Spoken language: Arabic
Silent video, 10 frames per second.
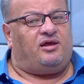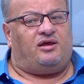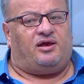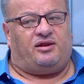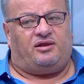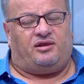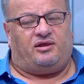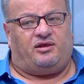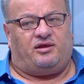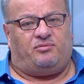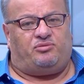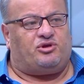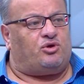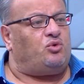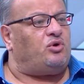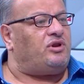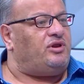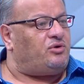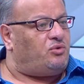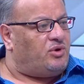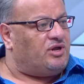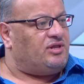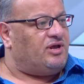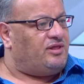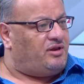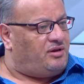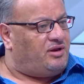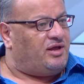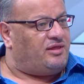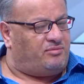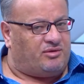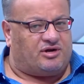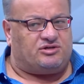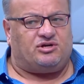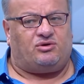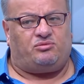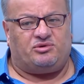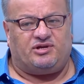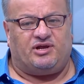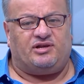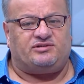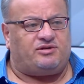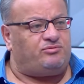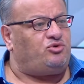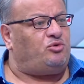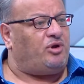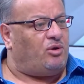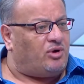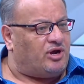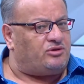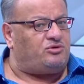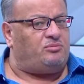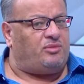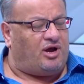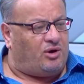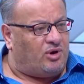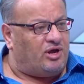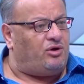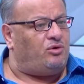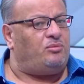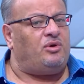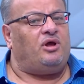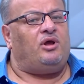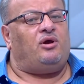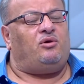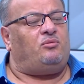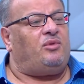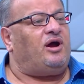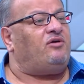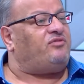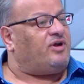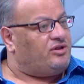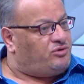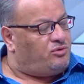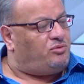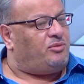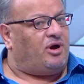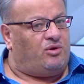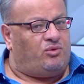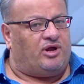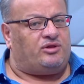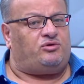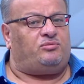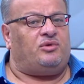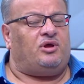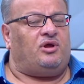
يعني بتروق آه، لرواد هذا هذا المهرجان وبالتالي يستمتعوا باوقاتهم مع عوائلهم كل افراد مع افرادهم ومع اولادهم